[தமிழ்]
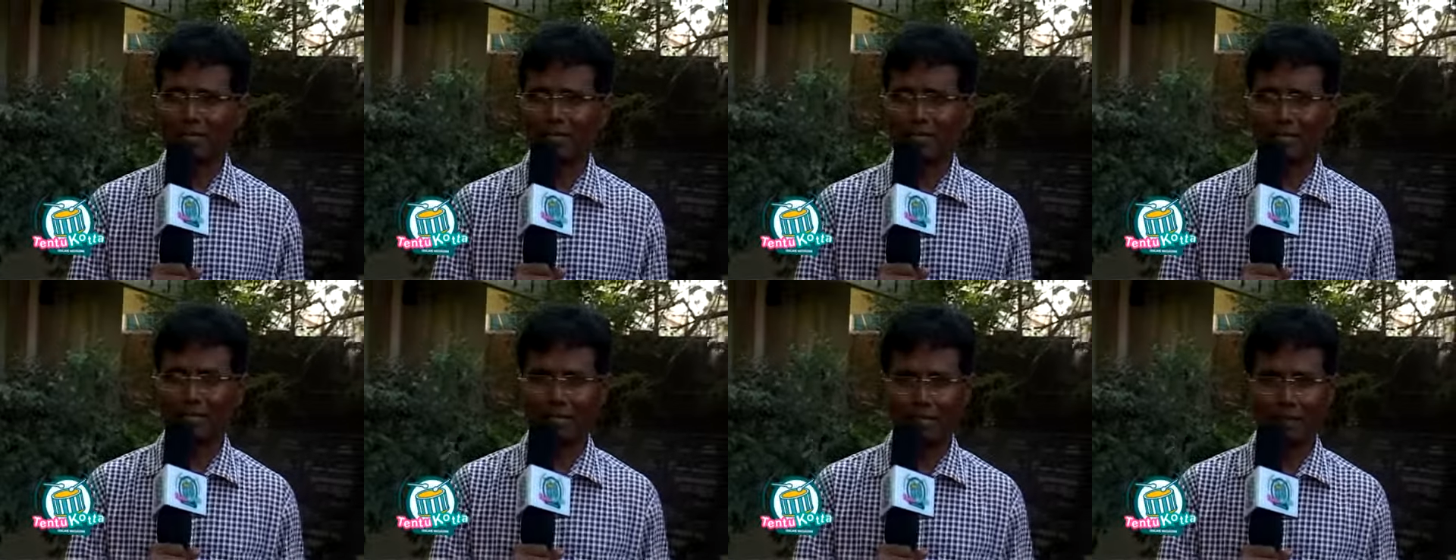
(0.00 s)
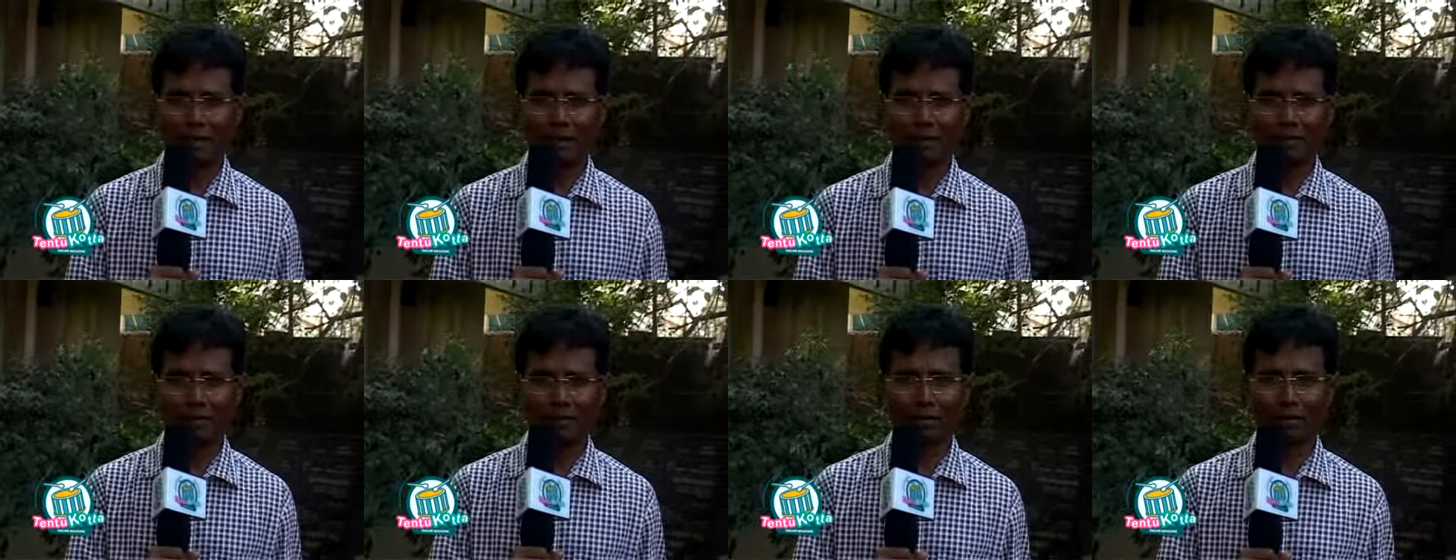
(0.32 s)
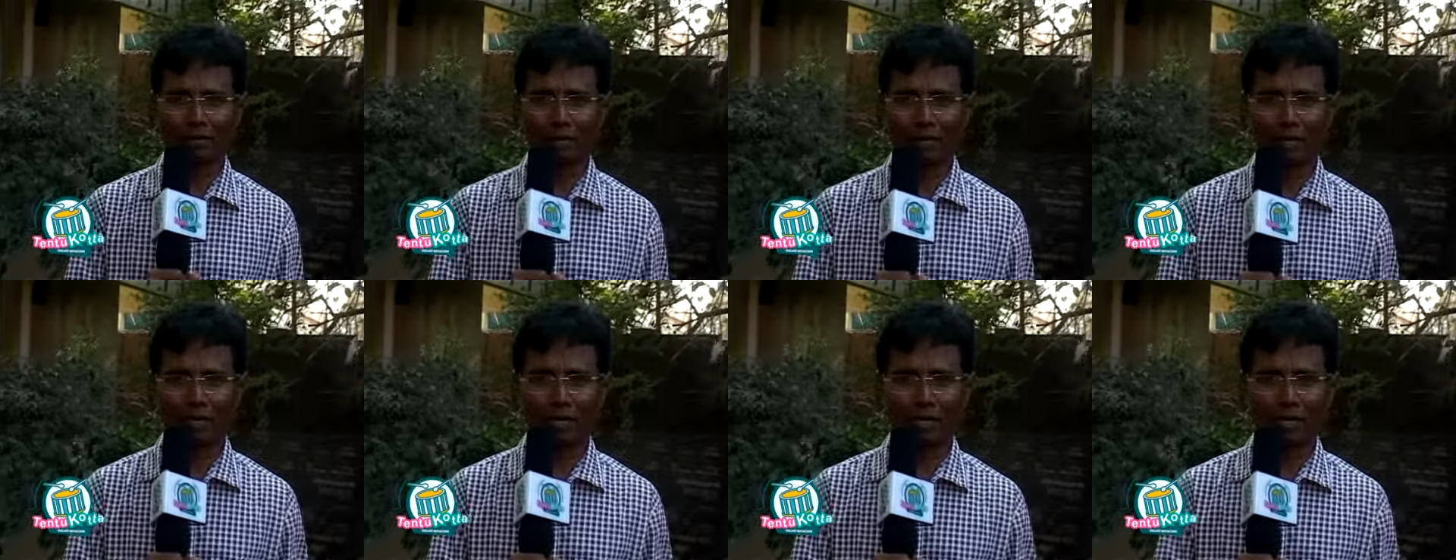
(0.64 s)
இது அவங்க
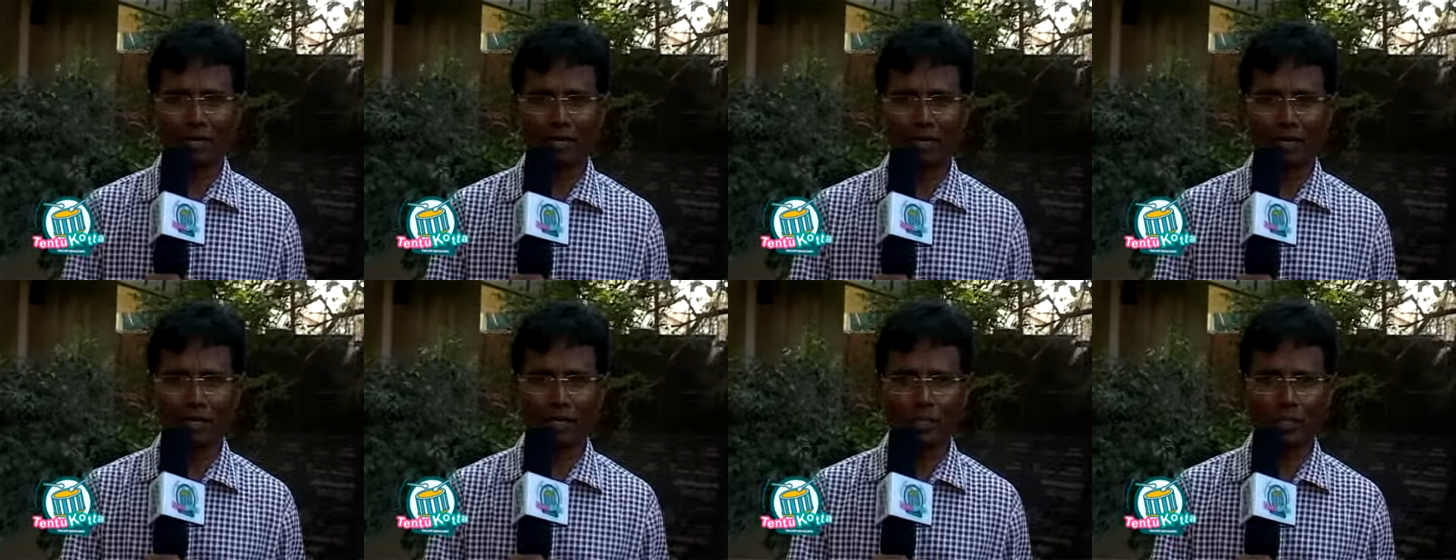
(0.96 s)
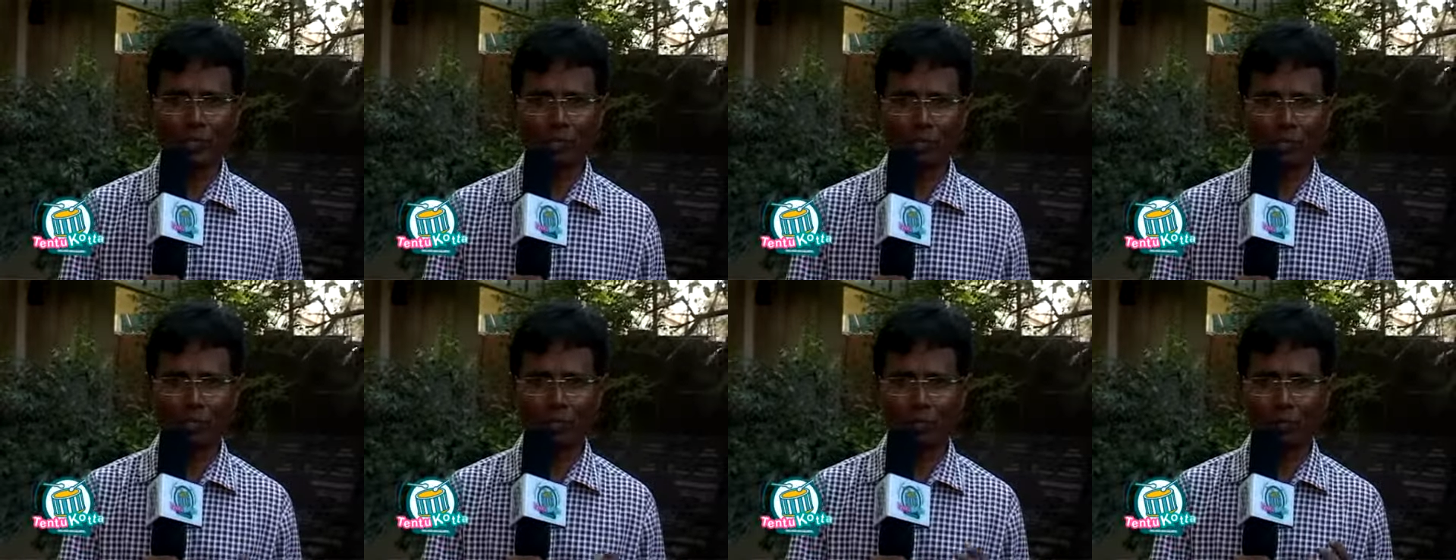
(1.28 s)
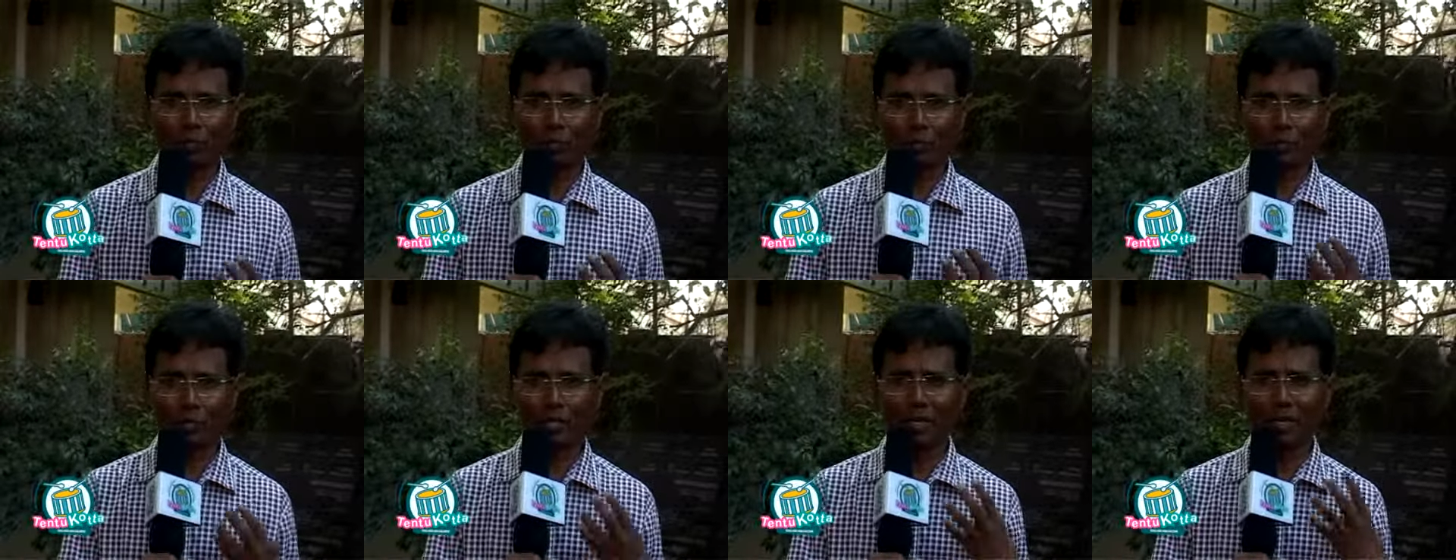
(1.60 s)
ஹார்ட்லேருந்து வந்த
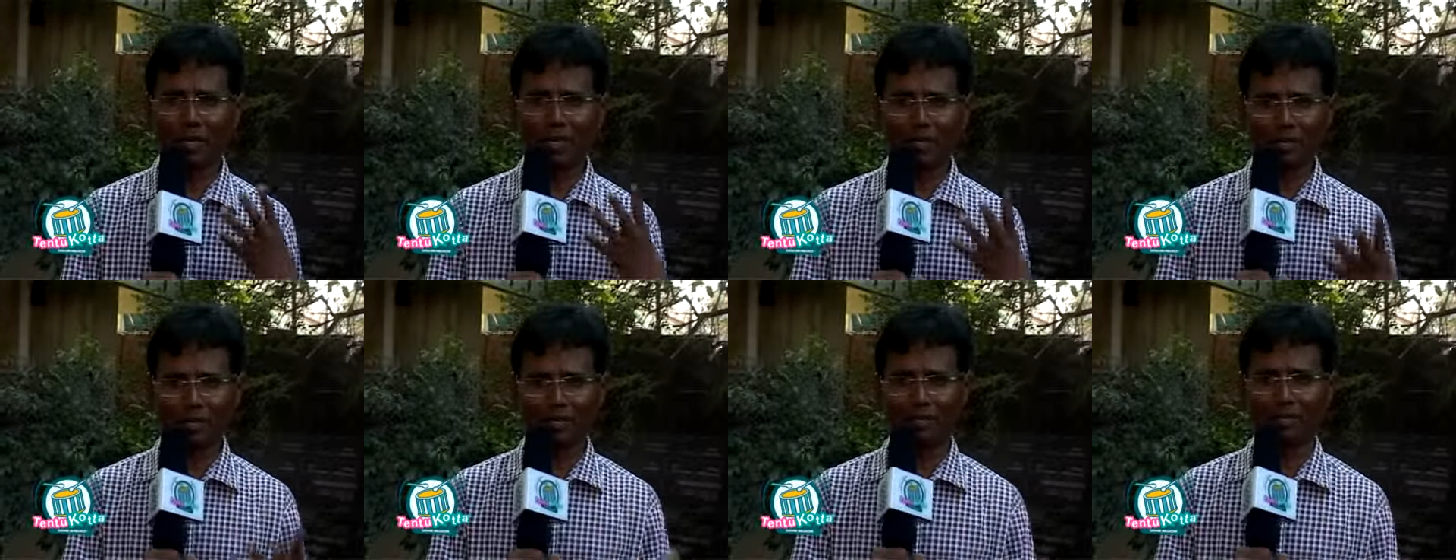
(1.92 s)
உண்மையான